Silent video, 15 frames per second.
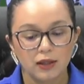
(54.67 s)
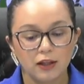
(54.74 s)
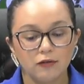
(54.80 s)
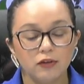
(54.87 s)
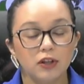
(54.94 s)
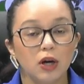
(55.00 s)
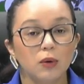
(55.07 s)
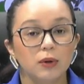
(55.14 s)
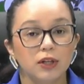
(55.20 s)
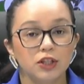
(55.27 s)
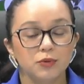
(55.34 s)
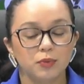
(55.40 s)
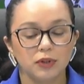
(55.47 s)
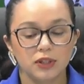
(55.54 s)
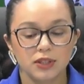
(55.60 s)
Devido ao
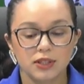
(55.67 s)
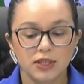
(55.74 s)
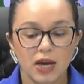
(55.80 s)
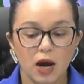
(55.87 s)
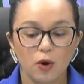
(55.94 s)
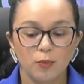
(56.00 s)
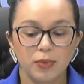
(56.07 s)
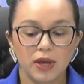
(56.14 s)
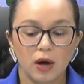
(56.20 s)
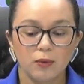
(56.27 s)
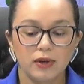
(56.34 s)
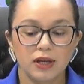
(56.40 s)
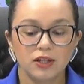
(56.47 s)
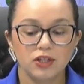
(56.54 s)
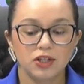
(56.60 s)
grande potencial, o
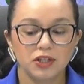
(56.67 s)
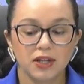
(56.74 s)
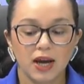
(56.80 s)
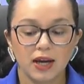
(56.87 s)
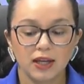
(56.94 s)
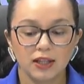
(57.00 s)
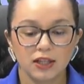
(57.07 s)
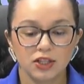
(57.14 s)
Piauí é destaque